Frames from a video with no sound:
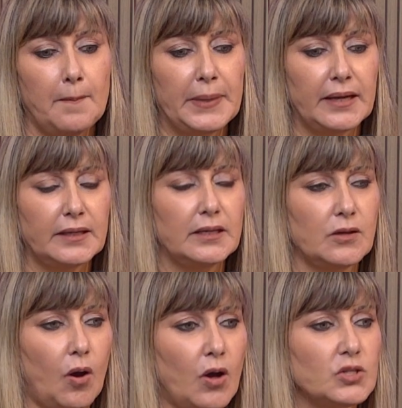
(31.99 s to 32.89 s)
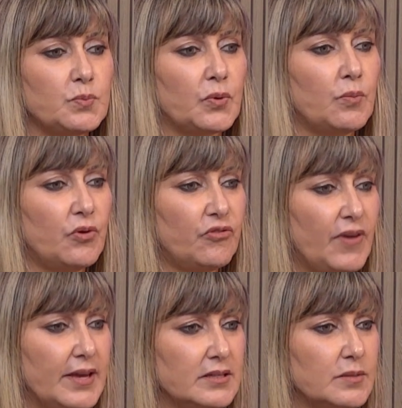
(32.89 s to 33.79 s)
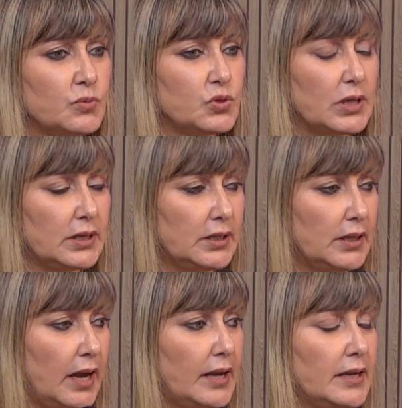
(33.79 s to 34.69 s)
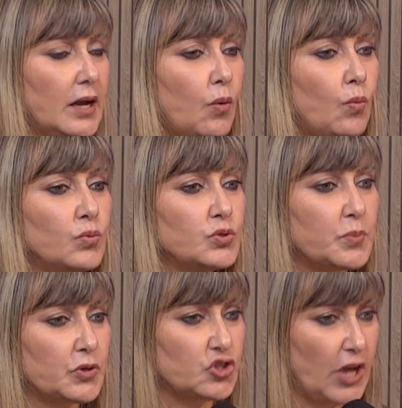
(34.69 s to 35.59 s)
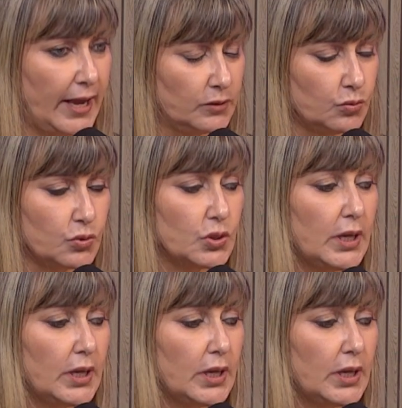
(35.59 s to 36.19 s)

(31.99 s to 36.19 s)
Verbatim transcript: para que nós promovêssemos aqui aí alguns projetos.